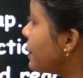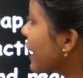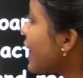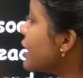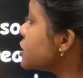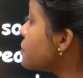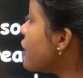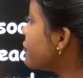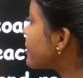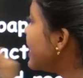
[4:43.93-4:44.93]
மெக்கானிசம்
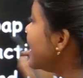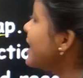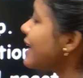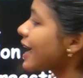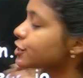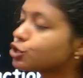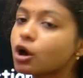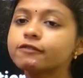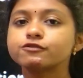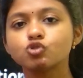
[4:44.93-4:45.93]
ஆஃப் கிளீனிங் ஆக்ஷன்
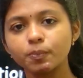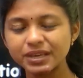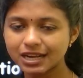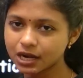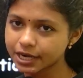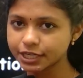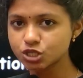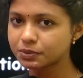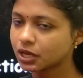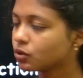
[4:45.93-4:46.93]
ஆஃப் சோப் இதெல்லாம் நான்
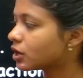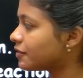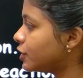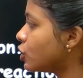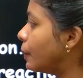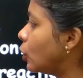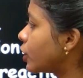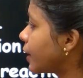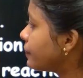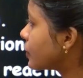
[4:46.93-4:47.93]
டீச் பண்ணி உங்களுக்கு வீடியோ
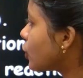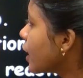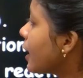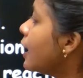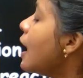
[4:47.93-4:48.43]
போடுறேன் ஓகே